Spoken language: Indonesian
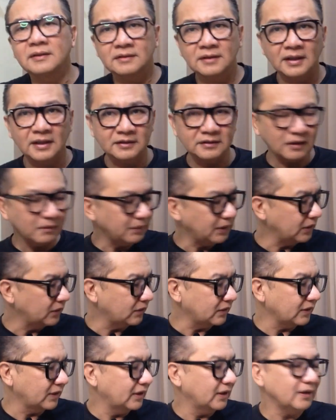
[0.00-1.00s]
terasa
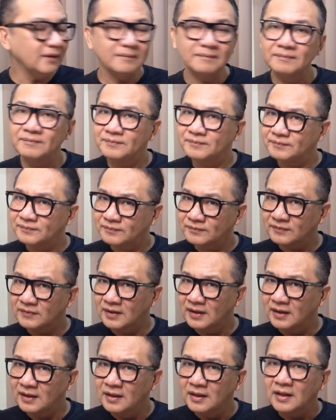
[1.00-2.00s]
minornya.
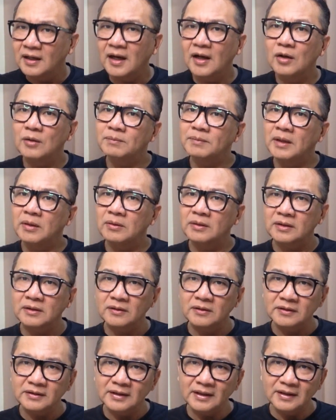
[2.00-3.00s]
Kalau power
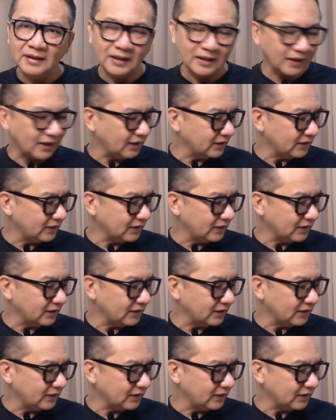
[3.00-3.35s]
chord dia nggak